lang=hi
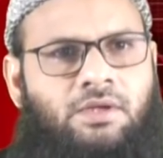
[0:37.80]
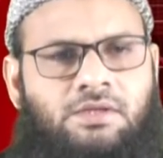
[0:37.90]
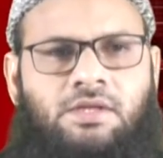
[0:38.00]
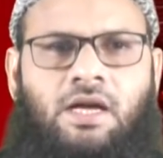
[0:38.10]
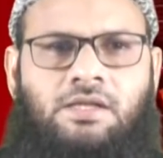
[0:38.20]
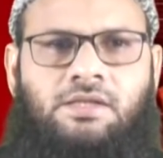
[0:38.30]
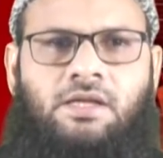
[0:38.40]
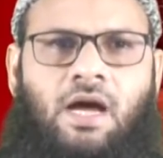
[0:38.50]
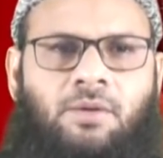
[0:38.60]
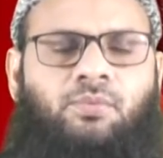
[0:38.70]
किस तरह से
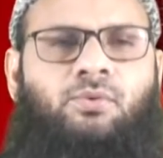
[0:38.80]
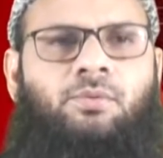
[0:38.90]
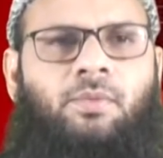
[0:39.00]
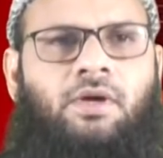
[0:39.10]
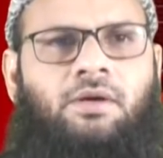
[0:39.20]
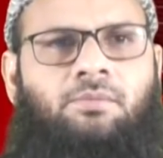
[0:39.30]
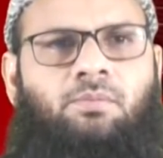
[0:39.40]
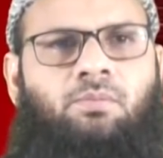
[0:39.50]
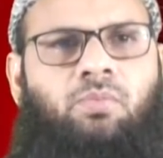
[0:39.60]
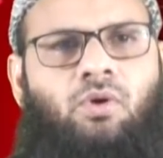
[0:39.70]
रायपुर में
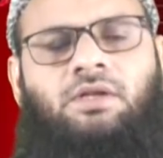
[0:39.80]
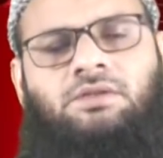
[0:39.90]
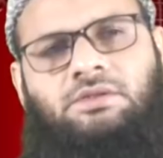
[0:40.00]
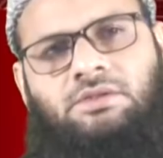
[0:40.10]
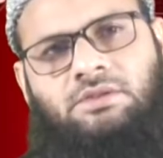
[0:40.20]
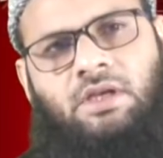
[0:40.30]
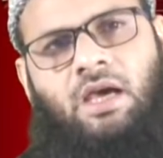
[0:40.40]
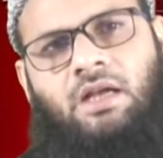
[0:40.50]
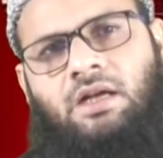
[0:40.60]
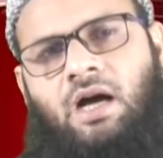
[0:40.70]
पुलिस
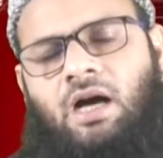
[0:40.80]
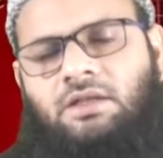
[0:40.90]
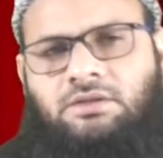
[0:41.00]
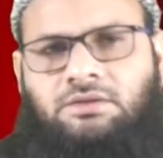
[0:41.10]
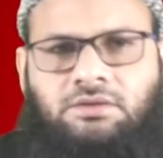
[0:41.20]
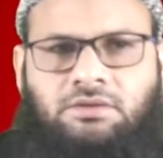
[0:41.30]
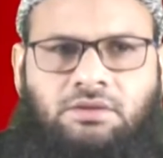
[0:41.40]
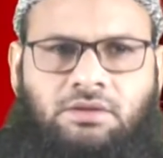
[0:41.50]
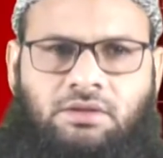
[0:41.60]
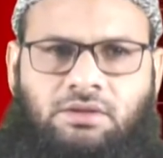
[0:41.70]
अहलकार
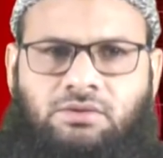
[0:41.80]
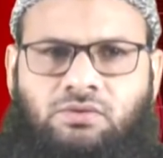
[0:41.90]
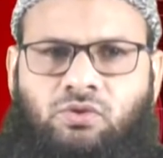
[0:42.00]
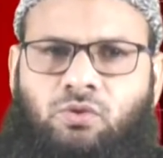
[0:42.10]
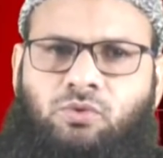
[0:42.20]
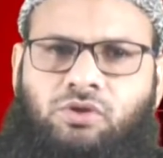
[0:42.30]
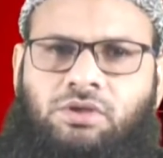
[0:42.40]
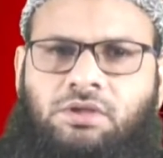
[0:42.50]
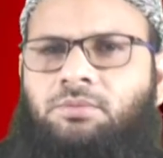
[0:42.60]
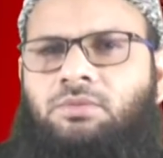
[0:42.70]
जुल्म
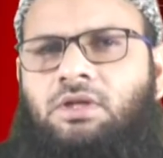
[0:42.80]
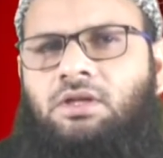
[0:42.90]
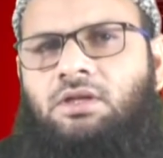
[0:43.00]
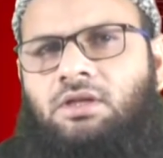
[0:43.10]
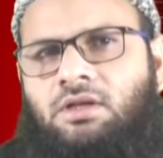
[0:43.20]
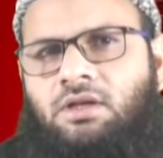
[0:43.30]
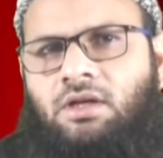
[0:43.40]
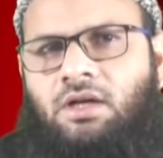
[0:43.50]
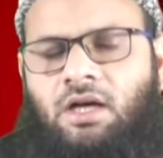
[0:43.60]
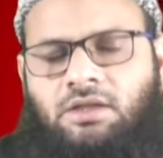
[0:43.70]
सितम की
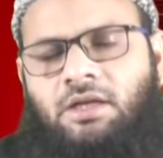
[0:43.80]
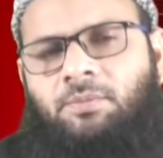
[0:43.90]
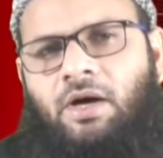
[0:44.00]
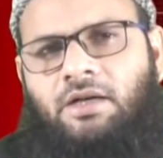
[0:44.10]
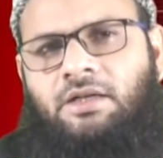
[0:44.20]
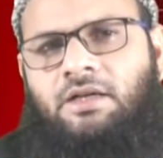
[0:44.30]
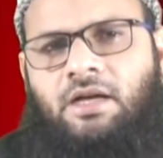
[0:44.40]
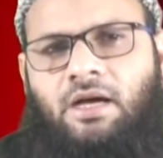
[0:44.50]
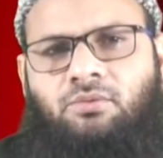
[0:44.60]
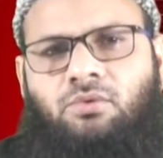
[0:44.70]
हदें पार कर
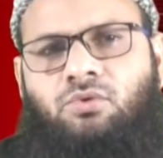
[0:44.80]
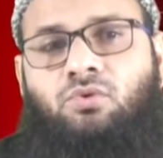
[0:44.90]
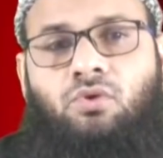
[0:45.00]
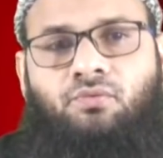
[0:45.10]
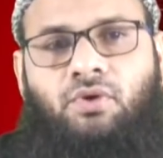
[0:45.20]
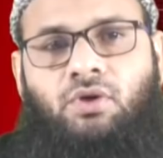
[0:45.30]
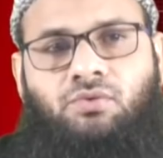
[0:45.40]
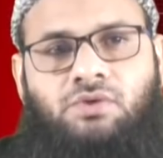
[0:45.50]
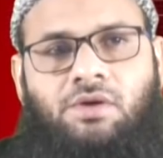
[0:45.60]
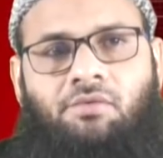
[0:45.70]
रहा है वो दो वीडियो
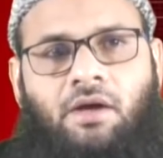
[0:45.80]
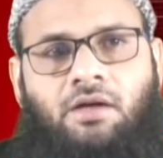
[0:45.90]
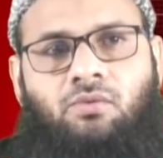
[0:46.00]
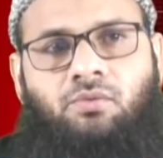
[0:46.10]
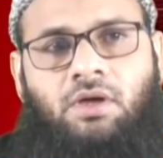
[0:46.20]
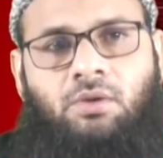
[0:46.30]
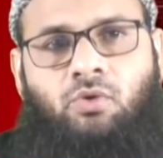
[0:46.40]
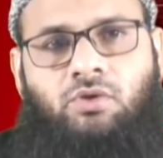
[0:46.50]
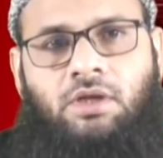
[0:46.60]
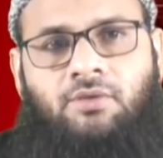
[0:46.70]
उसकी वायरल हुई हैं
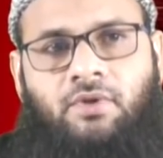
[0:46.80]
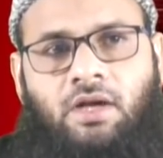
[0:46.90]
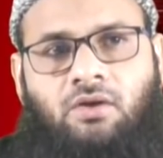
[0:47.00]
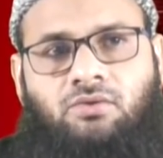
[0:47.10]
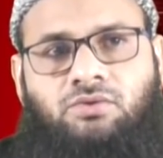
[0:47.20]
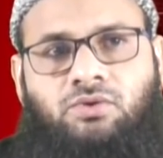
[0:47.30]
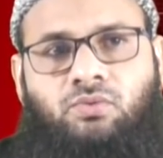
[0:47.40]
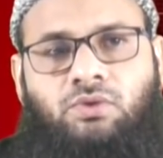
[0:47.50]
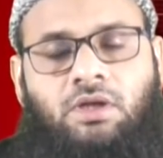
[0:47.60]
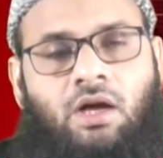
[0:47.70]
मुख्तलिफ इलाकों से
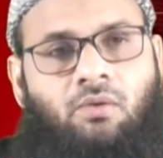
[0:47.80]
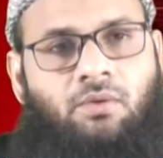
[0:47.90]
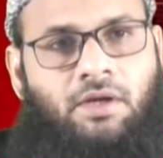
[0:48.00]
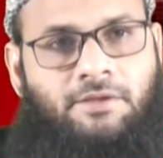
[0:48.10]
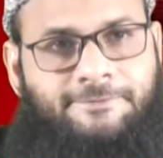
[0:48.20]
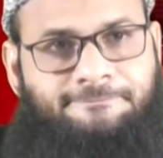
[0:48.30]
वो दिखाऊंगा